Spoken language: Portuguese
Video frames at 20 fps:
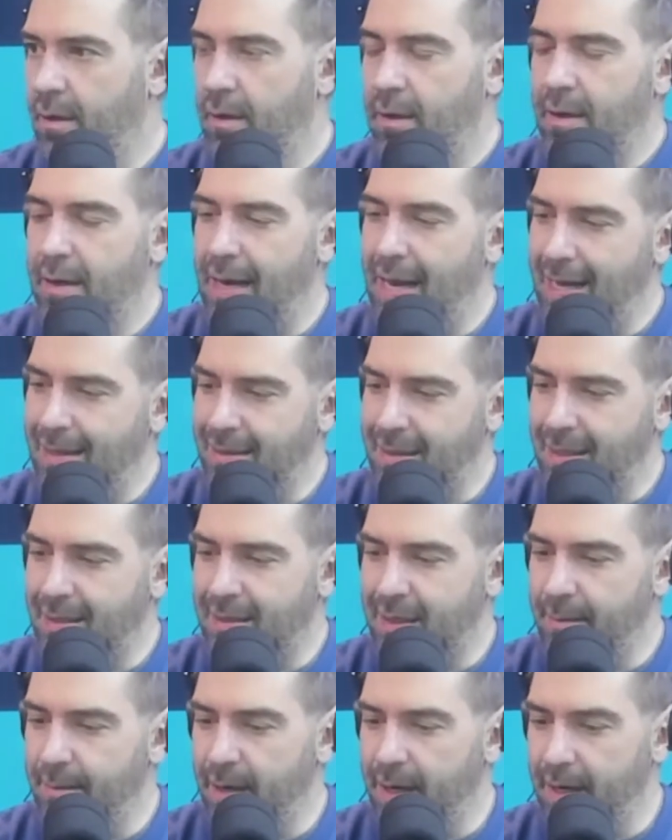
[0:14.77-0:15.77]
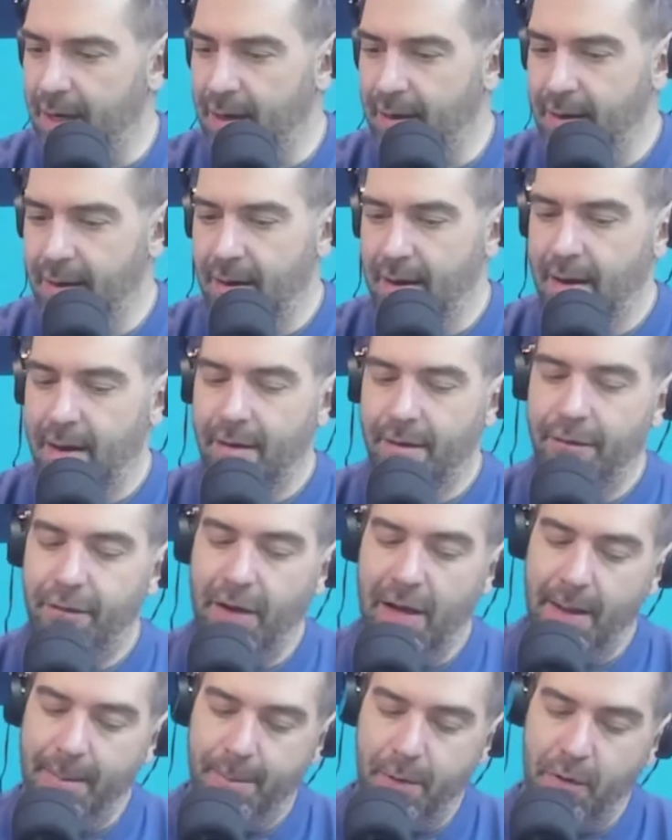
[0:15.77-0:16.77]
Nesta semana
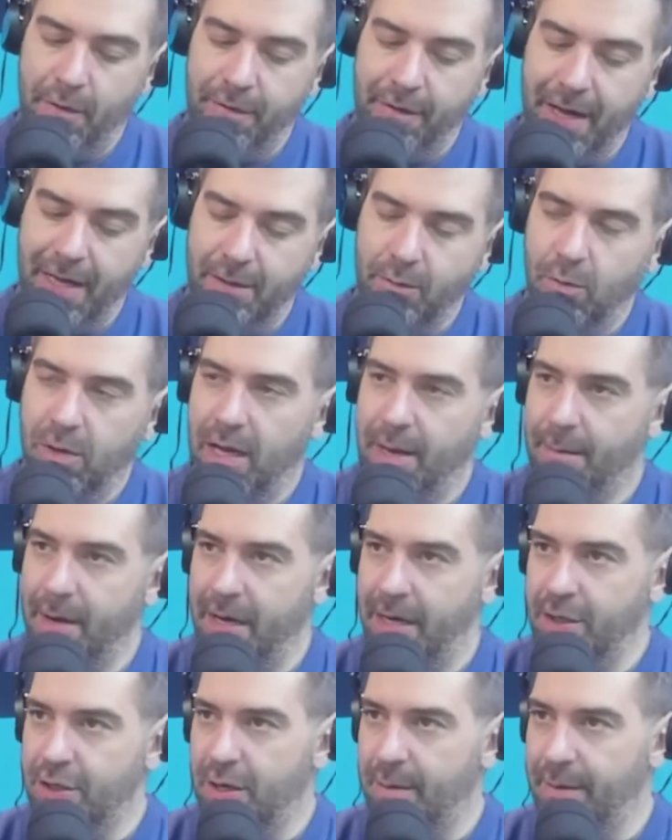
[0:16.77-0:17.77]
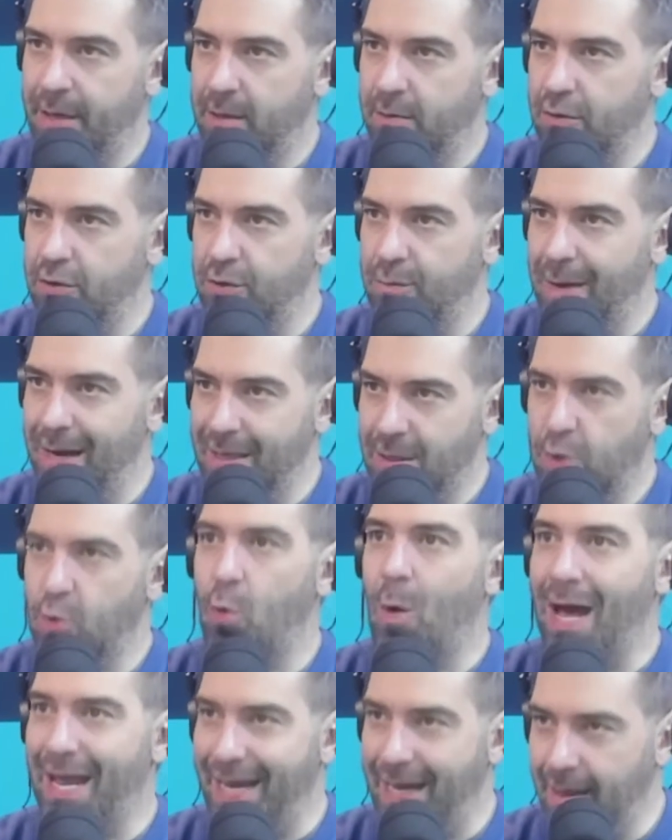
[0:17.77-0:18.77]
foi aprovado um remanejamento de mais
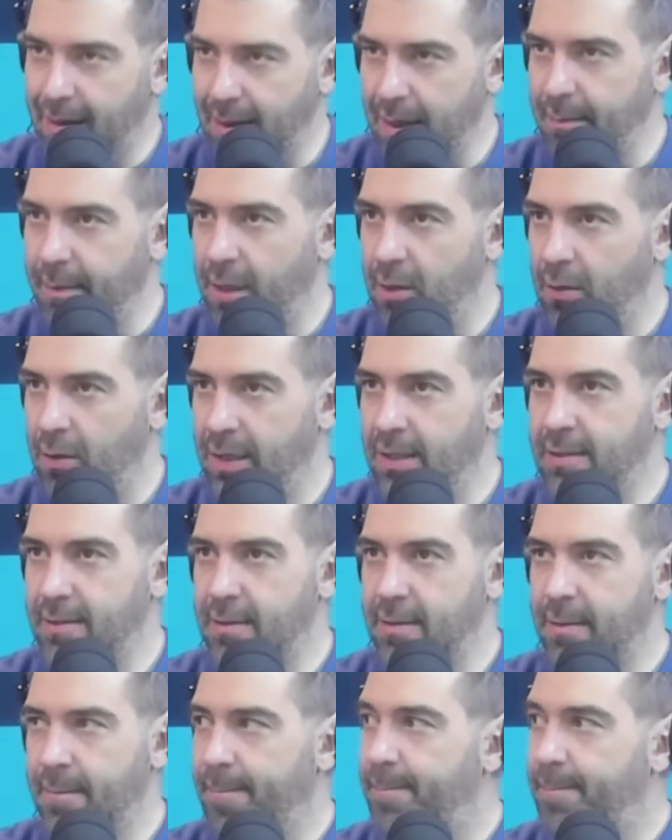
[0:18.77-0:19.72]
40 milhões